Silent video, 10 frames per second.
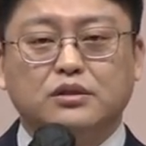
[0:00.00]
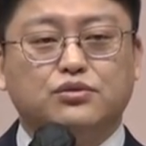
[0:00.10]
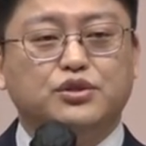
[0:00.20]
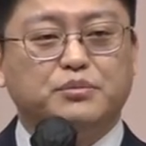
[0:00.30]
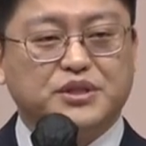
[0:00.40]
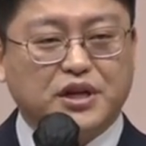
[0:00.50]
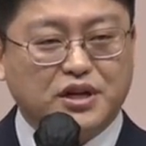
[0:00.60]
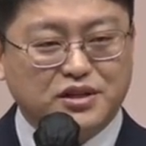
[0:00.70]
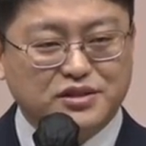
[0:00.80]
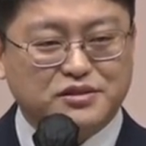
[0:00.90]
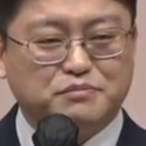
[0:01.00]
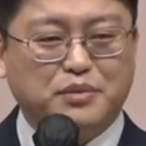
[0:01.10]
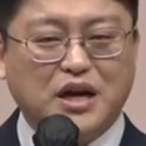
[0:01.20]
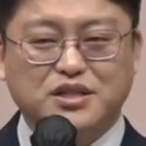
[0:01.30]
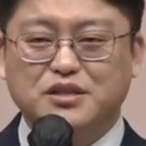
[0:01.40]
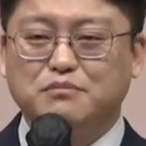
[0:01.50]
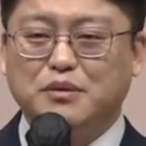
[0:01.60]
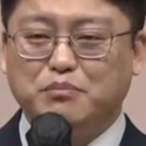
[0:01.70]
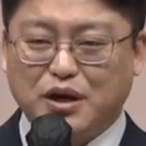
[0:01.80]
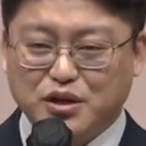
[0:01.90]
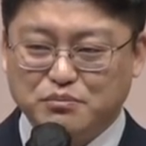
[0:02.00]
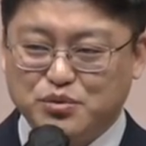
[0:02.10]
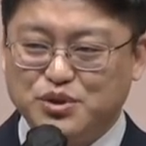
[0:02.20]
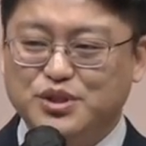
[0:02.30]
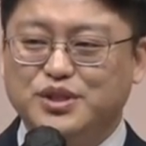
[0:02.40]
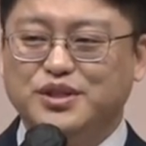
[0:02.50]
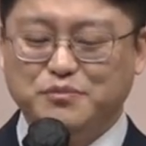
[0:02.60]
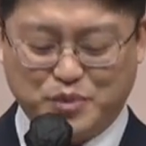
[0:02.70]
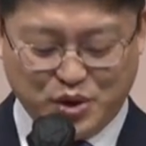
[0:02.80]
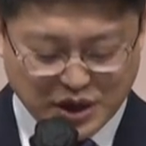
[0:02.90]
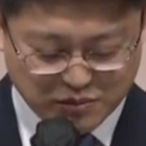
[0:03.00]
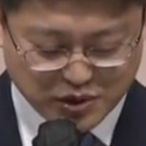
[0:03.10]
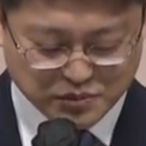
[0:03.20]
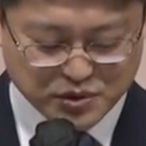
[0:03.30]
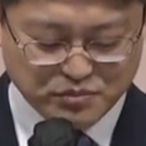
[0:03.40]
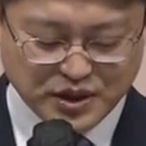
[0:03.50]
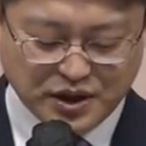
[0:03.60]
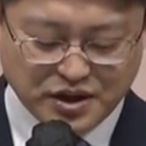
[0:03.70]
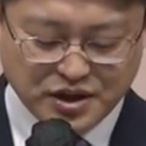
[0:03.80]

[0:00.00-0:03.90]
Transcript: 주님의 사랑은 방식만 바뀔 뿐이지 변함은 없습니다.